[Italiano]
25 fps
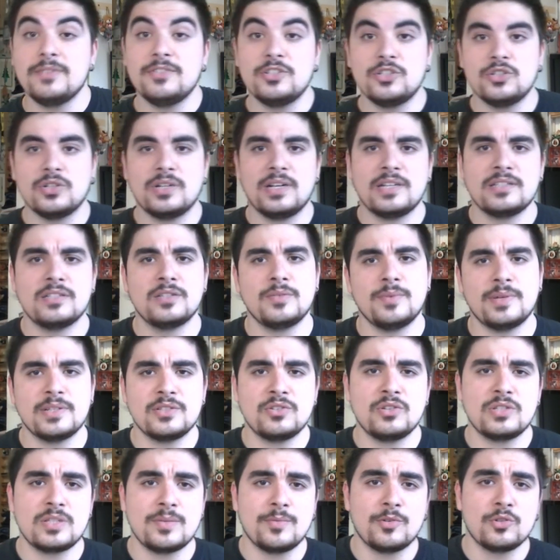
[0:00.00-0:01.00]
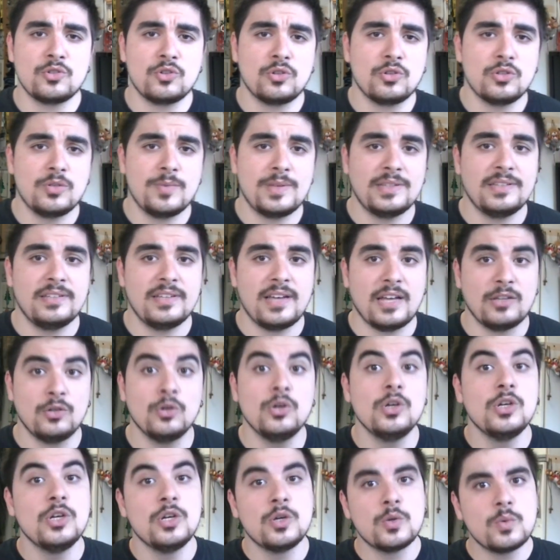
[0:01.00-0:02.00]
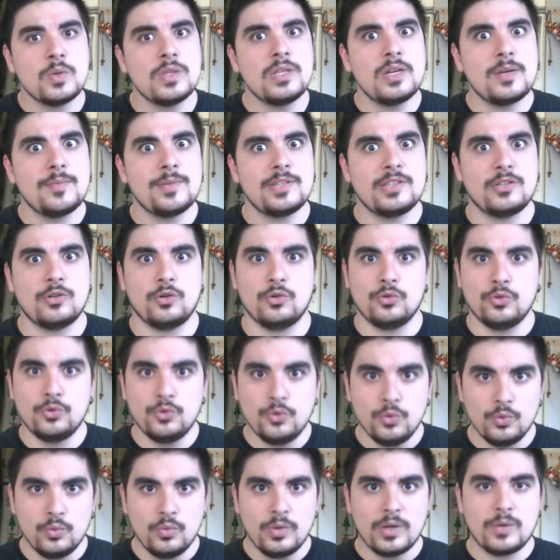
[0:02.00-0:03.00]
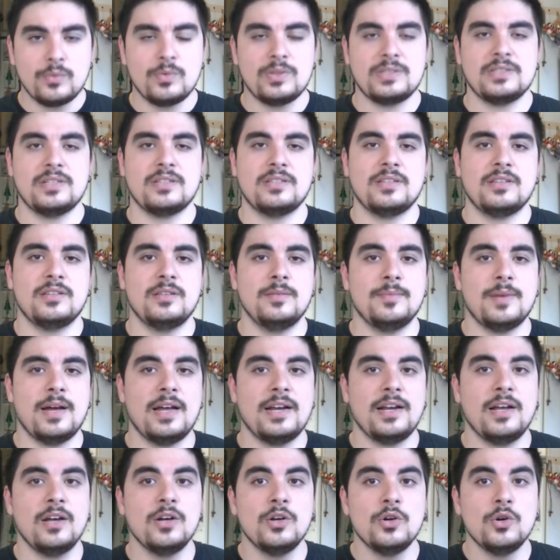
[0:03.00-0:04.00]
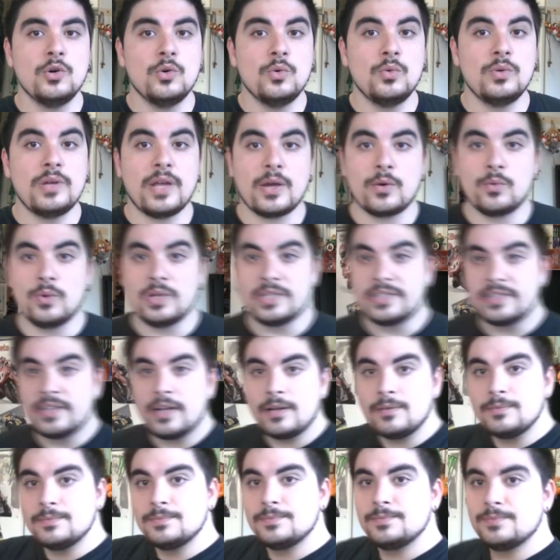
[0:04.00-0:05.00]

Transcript: visto che la settimana scorsa me lo sono dimenticato Quindi ne metterò due questa settimana Una è questa